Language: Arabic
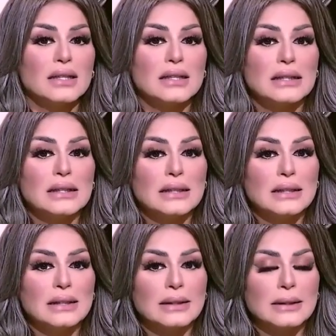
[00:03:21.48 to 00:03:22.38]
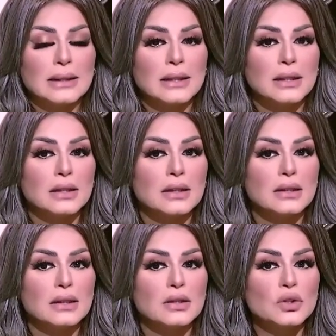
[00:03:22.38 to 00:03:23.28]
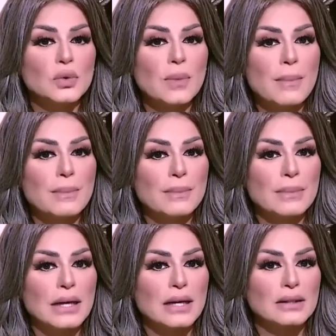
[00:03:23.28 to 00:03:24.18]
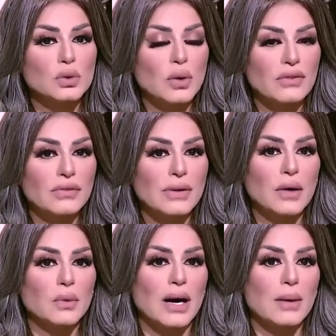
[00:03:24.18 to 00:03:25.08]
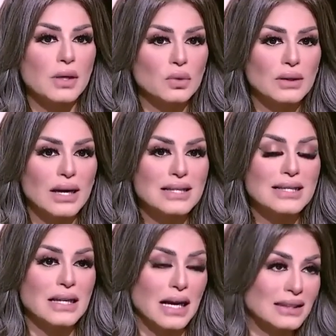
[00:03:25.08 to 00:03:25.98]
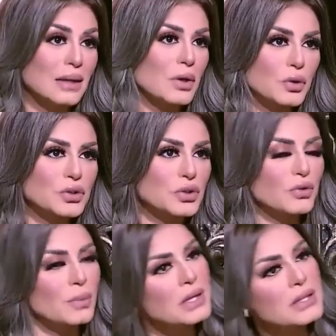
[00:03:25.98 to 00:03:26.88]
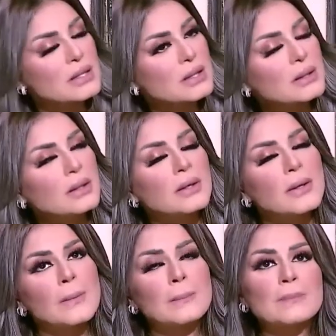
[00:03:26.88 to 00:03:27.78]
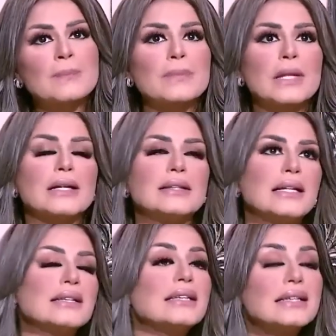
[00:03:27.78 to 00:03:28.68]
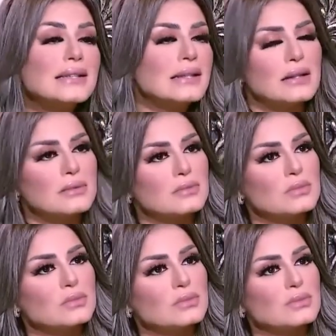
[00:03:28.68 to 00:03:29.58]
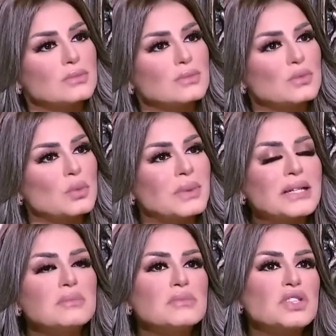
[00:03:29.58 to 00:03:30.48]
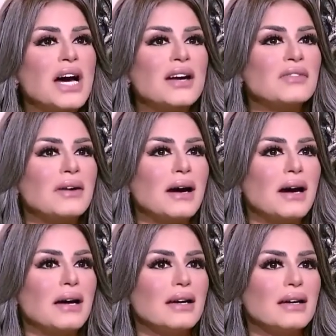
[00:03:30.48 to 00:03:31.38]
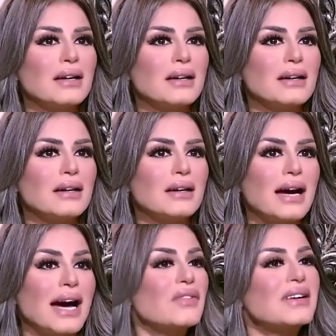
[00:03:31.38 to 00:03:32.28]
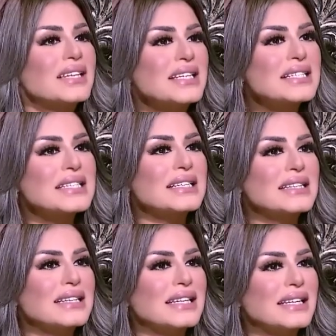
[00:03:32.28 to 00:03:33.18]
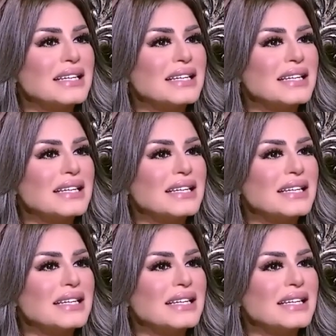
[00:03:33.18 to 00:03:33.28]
آه، يوم ما توفى وعملوا العزاء انا حتى ما كنتش في مصر اتضايقت جدا بان مش عارفه آه عارفه تحسي ان